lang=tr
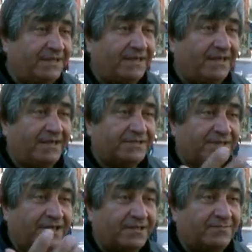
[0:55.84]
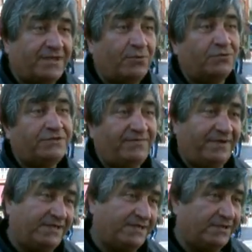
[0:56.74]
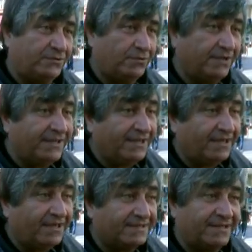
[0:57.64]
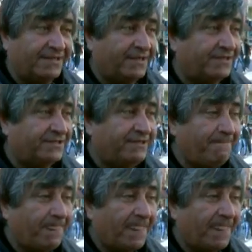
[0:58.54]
e, Eskişehir halkımıza konser verileceğini söylediler kazananlar için.